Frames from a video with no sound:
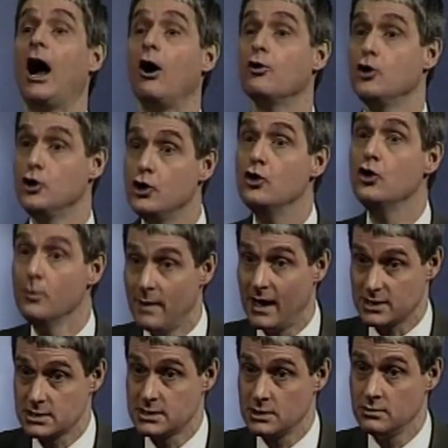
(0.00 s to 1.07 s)
И
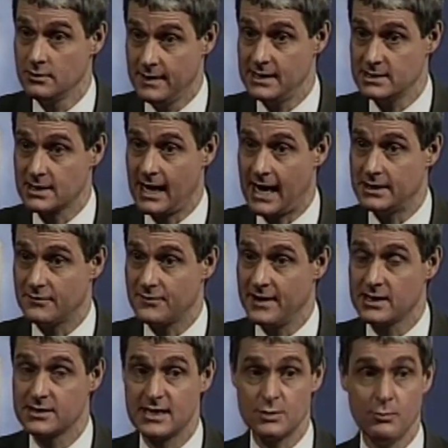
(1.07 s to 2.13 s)
спросил Петр, а Иисус
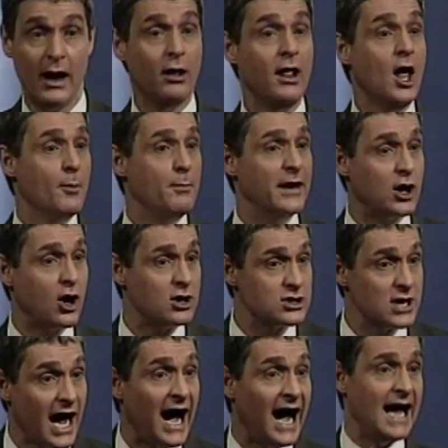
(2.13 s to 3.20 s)
сказал, я покажу тебе, как я
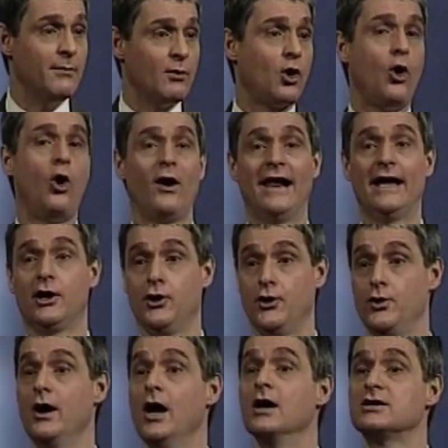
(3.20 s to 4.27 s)
это сделал, и как ты
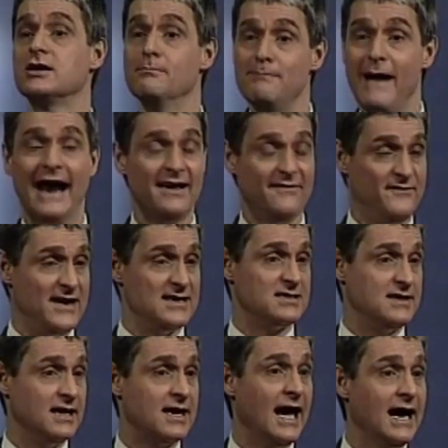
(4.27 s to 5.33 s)
должен делать такие же
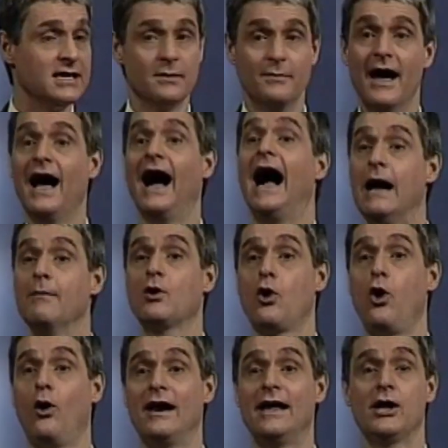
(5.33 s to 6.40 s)
вещи, потому что я
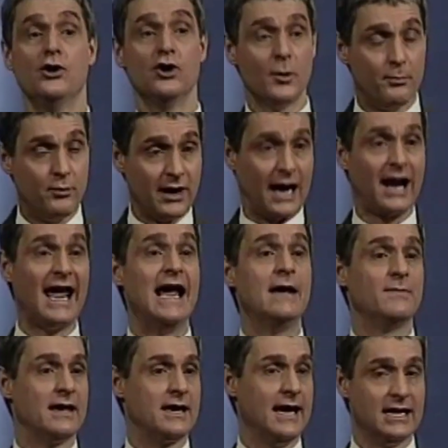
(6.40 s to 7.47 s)
призываю тебя
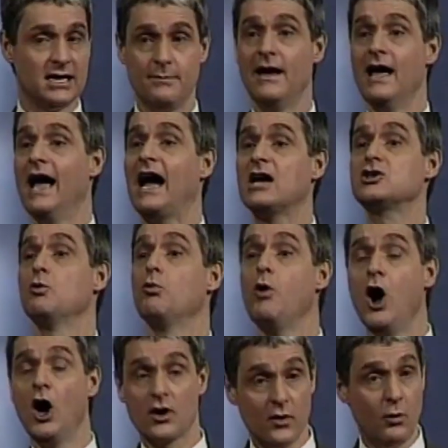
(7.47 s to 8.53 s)
проявлять Божье Царство, я
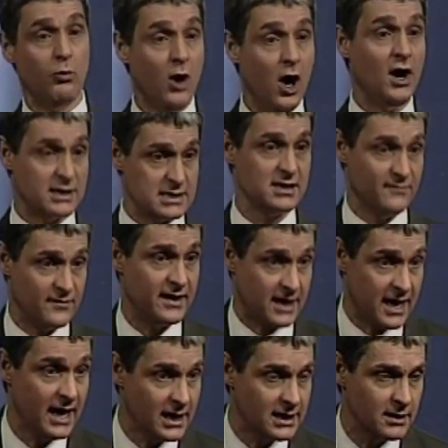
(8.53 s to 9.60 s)
призываю тебя
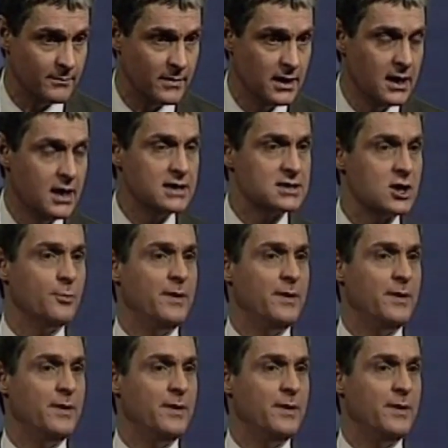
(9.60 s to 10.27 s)
провозглашать Божье Царство